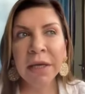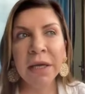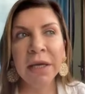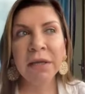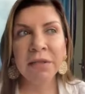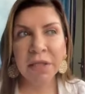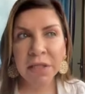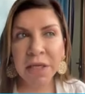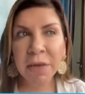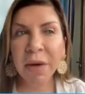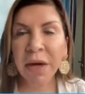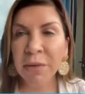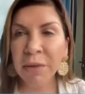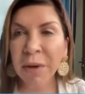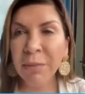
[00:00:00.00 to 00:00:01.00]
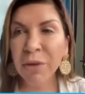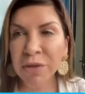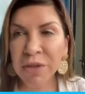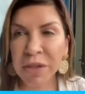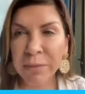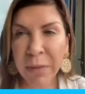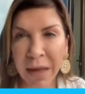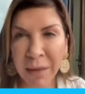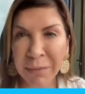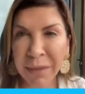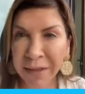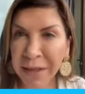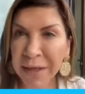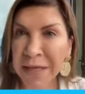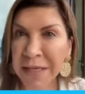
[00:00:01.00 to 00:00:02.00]
eh, se llevaron
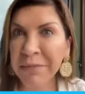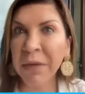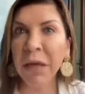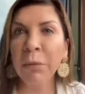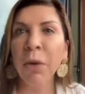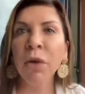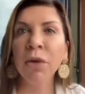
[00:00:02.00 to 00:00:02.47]
aproximadamente 10.000 mil